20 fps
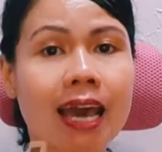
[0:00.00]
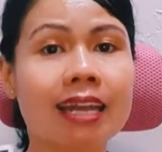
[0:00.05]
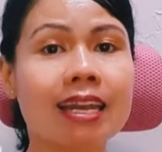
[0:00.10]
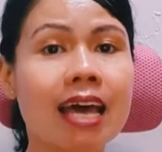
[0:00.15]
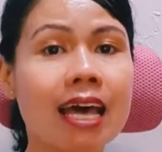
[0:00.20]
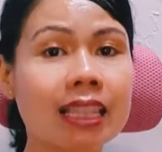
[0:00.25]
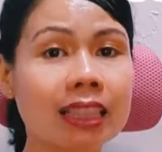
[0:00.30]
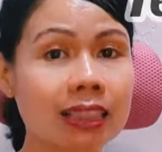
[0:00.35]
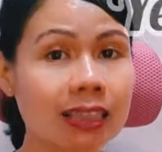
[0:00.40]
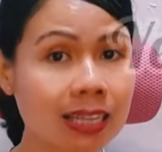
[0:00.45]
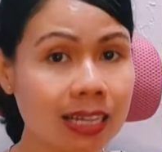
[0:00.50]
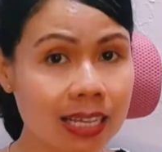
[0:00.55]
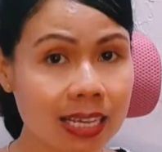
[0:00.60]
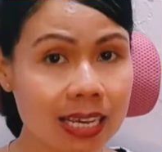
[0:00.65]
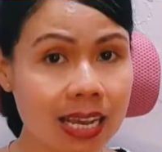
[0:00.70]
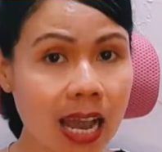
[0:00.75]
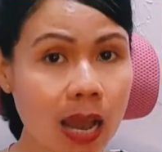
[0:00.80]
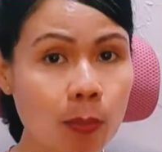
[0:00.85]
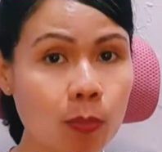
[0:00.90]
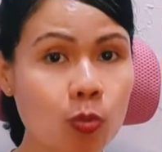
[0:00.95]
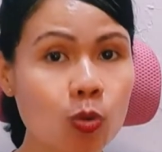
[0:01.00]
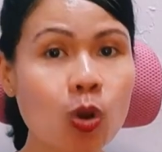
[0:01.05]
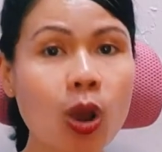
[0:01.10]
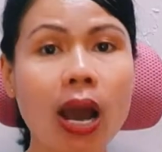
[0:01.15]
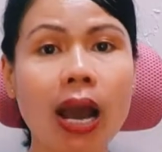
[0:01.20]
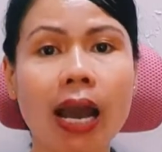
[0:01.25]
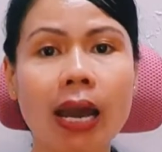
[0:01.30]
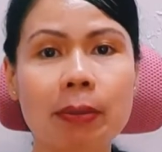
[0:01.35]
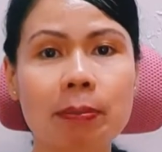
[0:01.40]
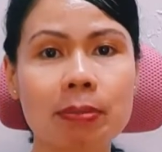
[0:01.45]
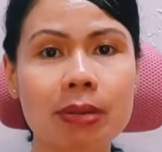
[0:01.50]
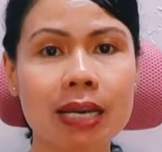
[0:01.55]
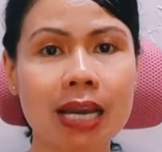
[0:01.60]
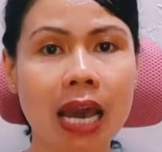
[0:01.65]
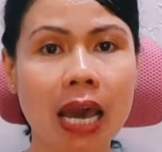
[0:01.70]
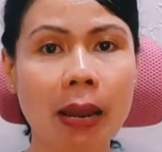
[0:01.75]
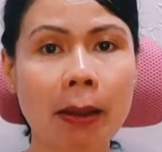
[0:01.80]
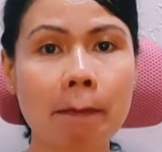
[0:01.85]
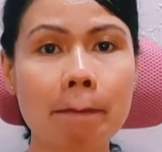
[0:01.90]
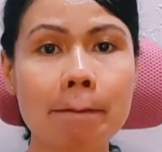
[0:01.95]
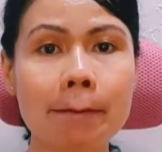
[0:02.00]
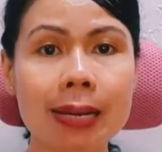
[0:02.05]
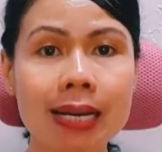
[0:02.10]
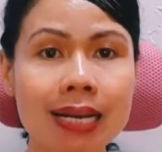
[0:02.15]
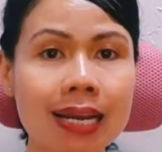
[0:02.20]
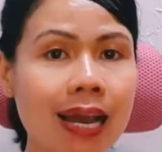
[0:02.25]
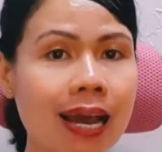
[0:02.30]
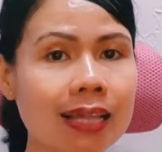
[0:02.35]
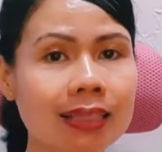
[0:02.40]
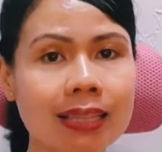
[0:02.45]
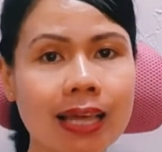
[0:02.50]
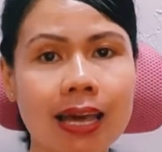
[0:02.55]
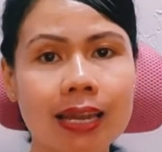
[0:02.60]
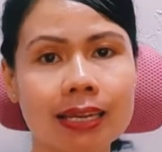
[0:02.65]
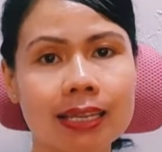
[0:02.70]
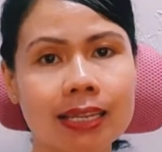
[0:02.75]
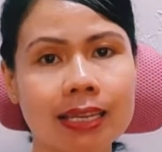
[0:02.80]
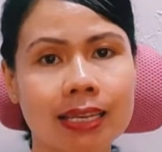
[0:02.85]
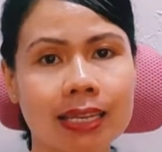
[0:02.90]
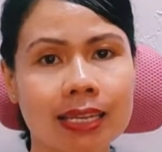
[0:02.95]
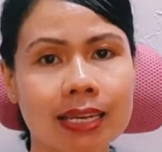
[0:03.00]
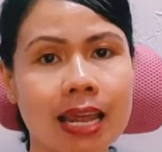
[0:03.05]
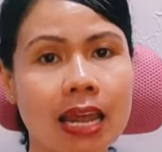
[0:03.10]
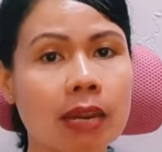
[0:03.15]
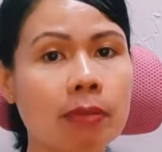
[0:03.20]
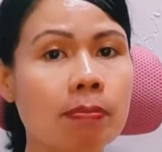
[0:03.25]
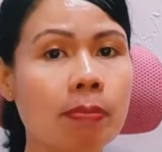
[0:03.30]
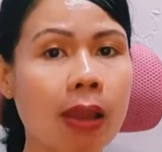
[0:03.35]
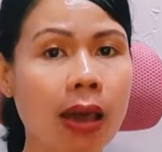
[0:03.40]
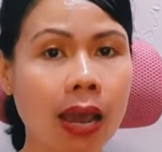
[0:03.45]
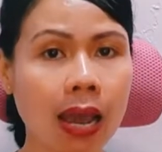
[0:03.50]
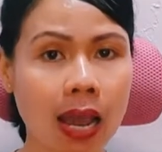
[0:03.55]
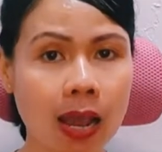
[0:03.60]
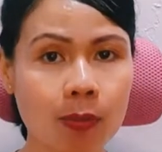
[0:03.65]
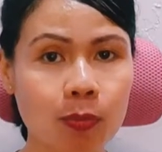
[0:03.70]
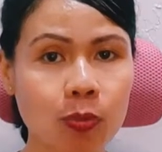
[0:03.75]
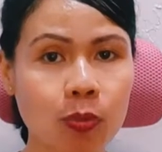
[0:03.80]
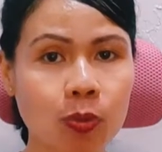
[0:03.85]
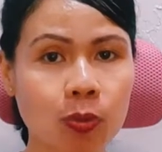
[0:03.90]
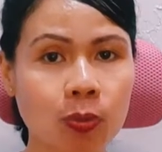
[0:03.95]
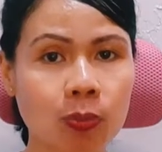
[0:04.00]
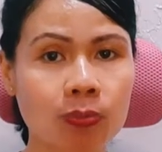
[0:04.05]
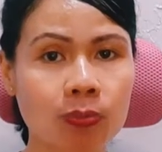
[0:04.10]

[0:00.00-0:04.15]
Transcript: dan telingamu akan mendengar perkataan ini dari belakangmu.